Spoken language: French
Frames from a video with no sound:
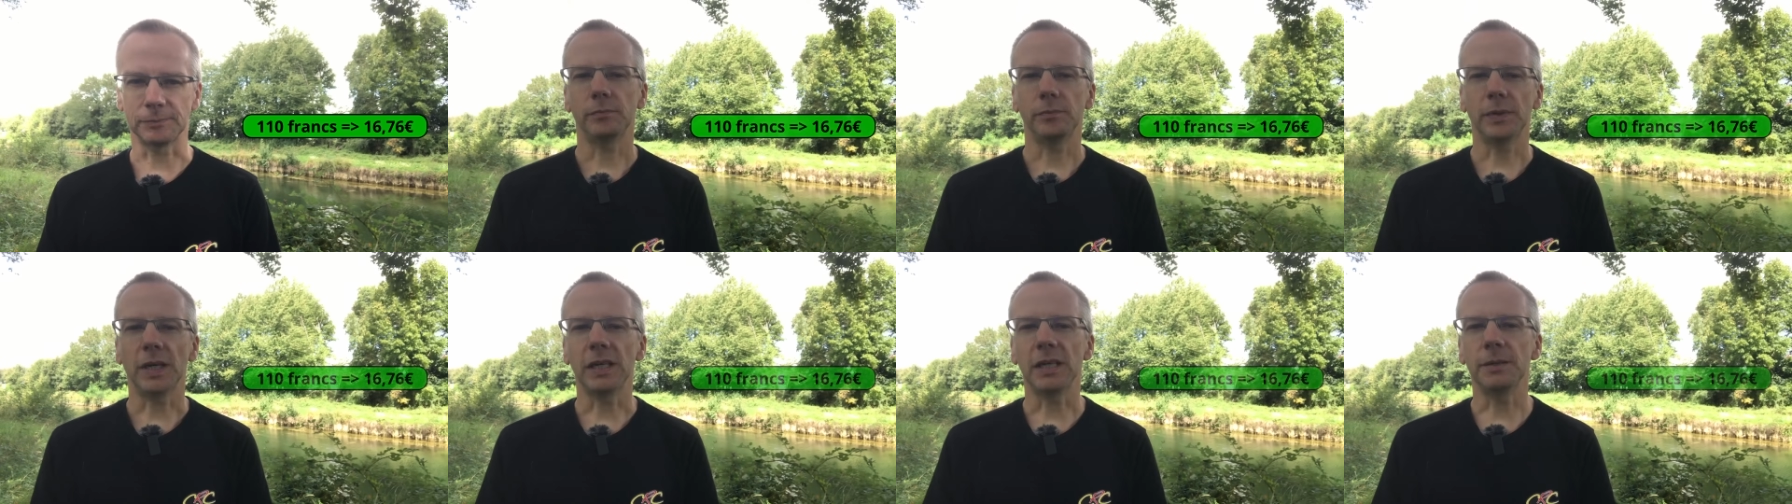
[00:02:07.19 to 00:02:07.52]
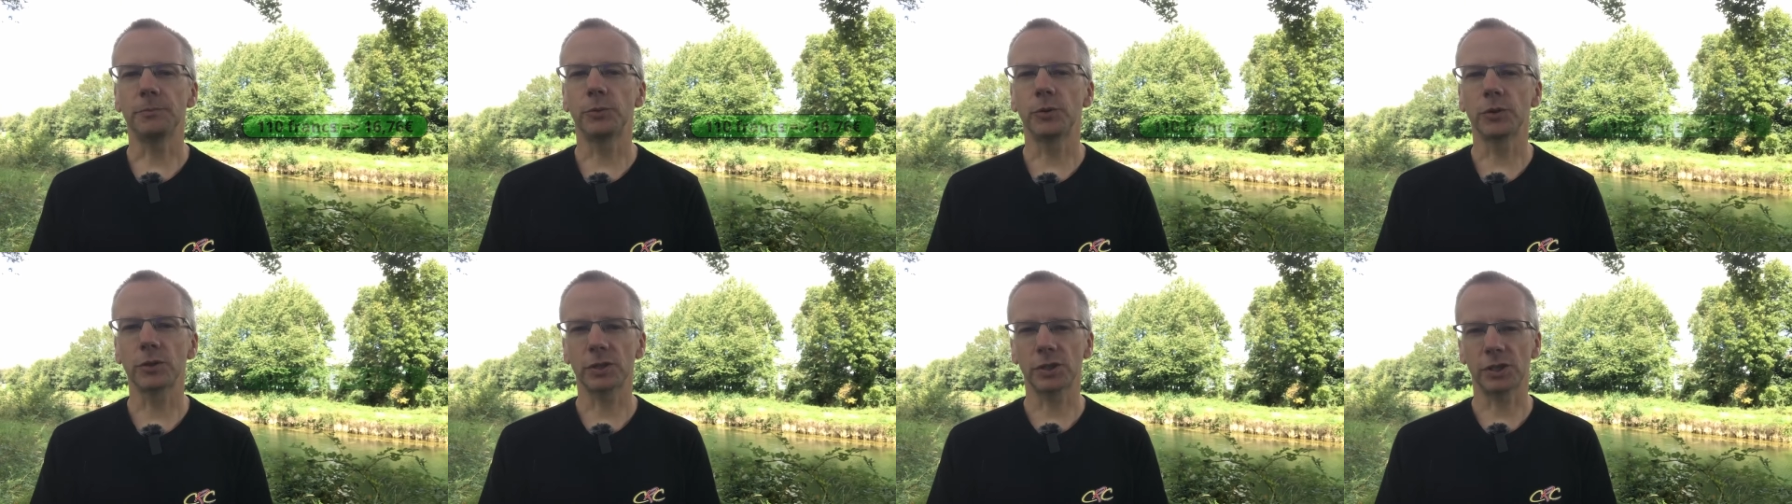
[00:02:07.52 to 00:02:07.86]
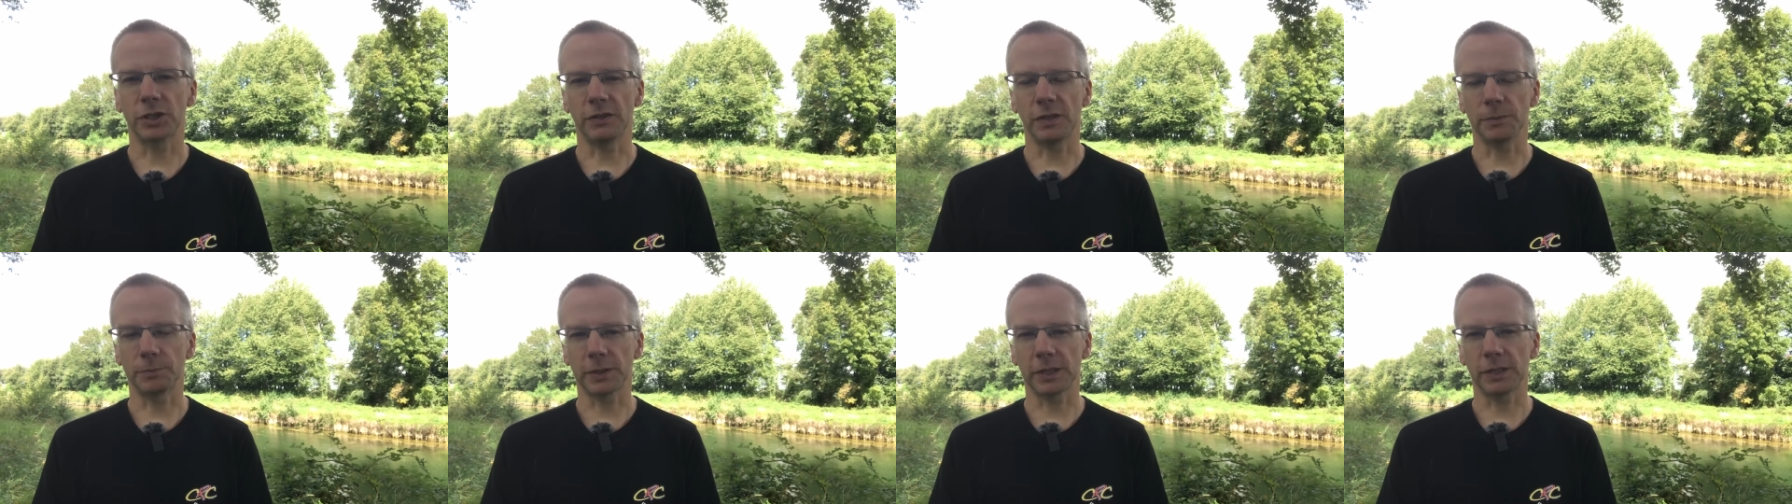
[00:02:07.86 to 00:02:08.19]
Mais à l'époque,
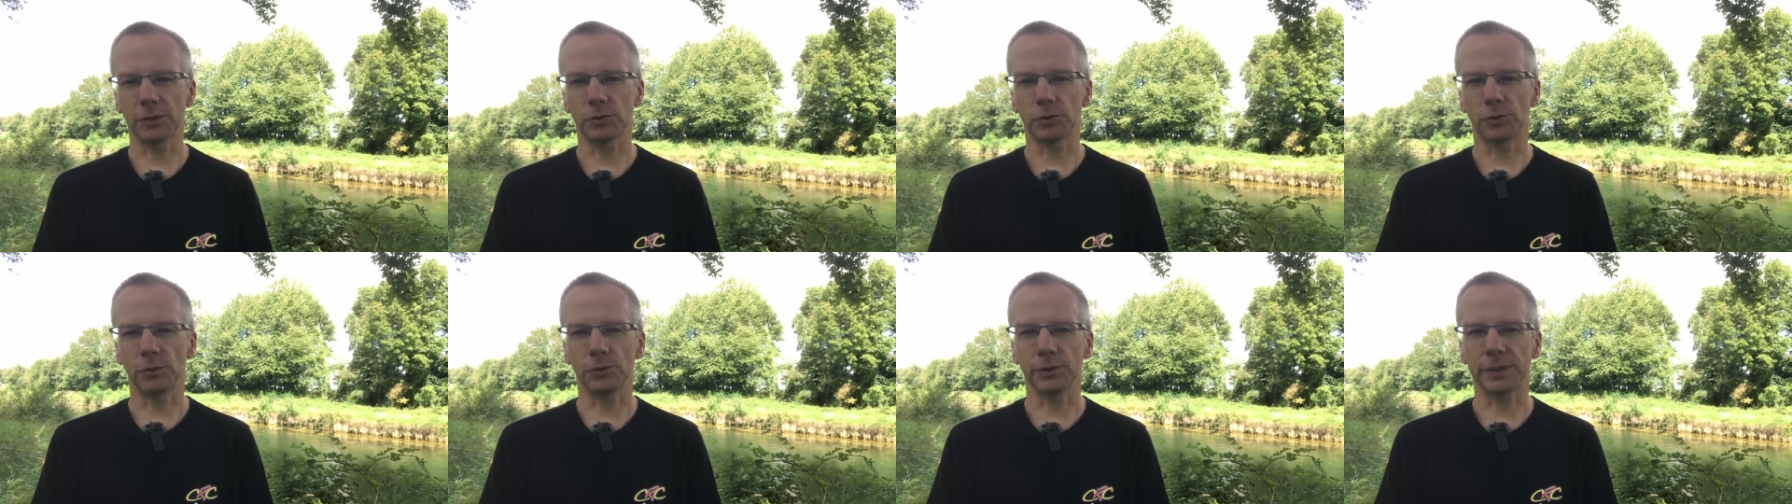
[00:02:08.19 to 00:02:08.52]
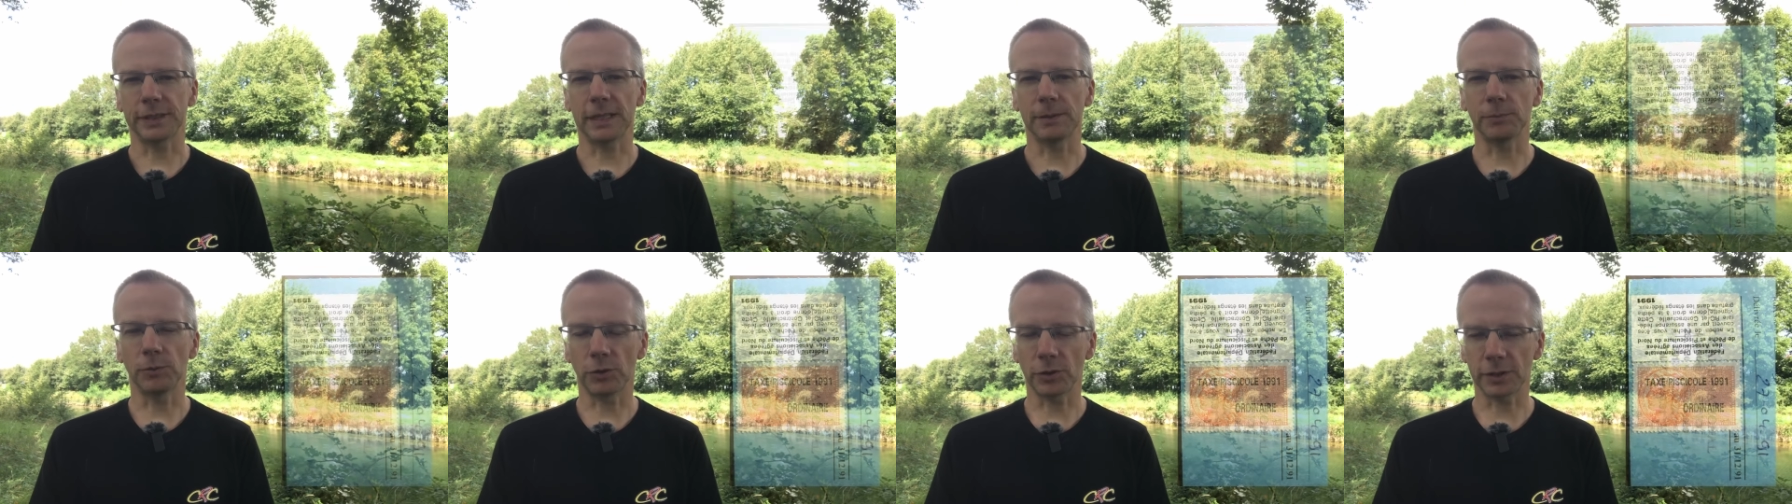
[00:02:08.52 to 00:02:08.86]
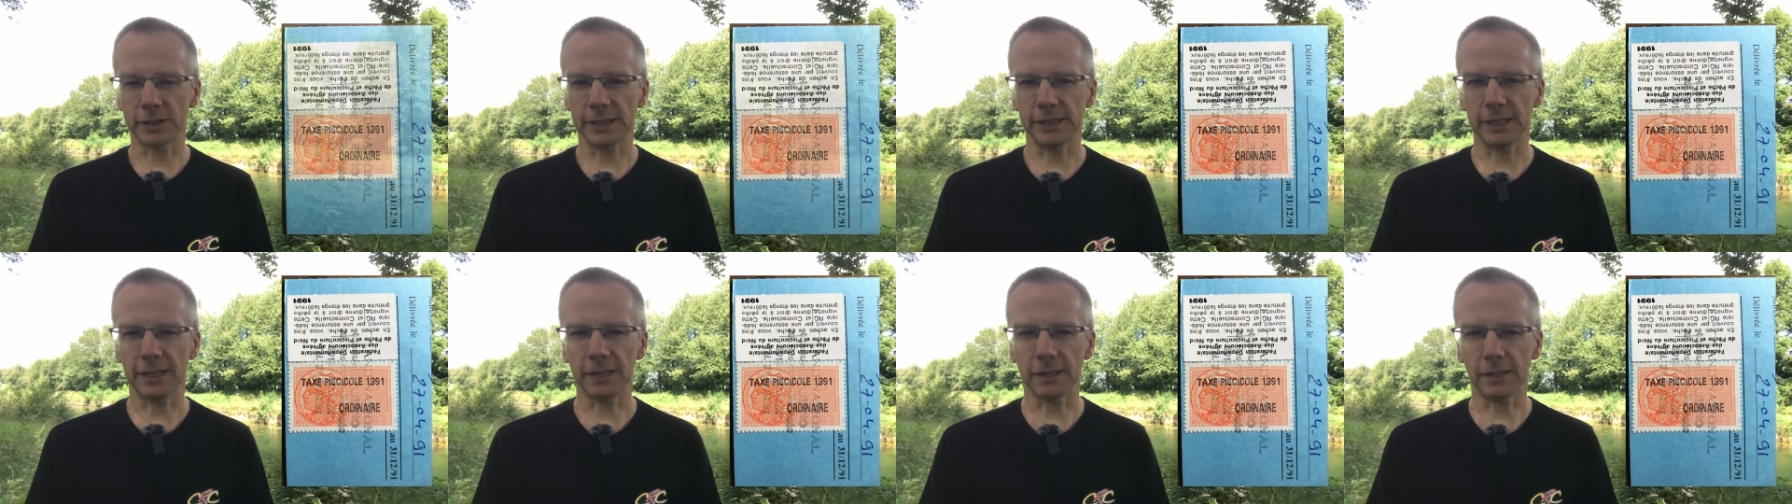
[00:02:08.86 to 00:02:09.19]
j'avais pris que le timbre
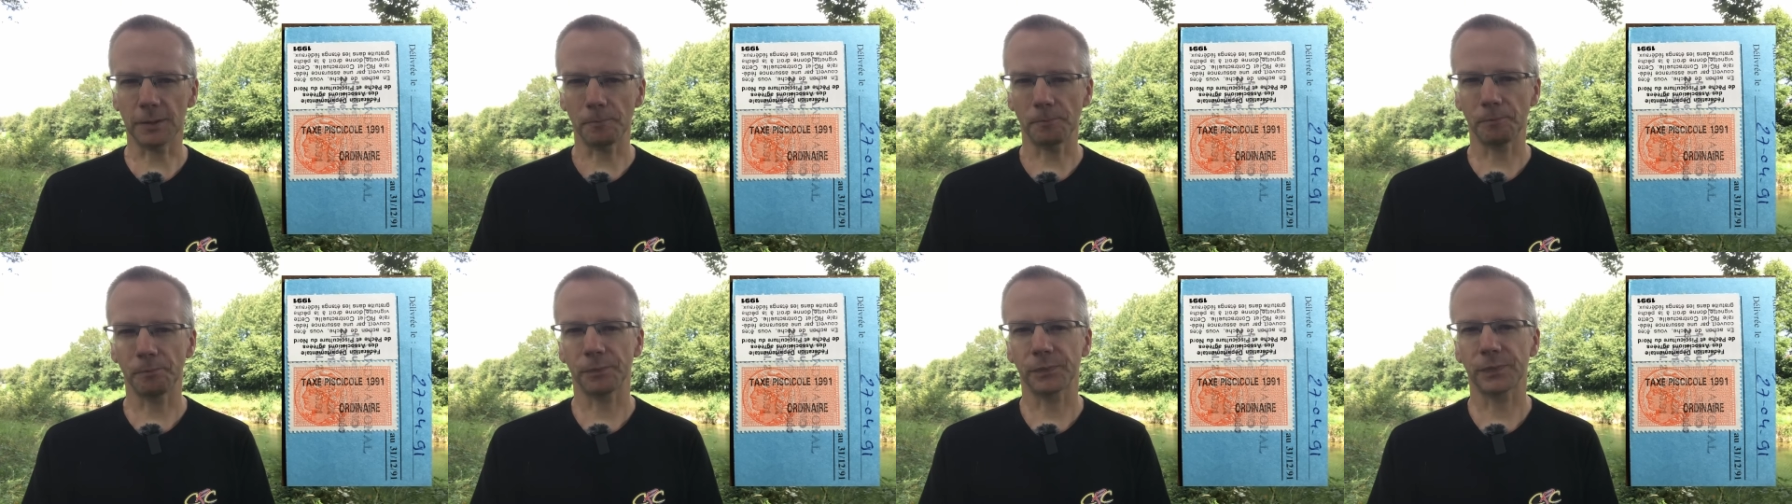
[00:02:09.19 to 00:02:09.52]
ordinaire,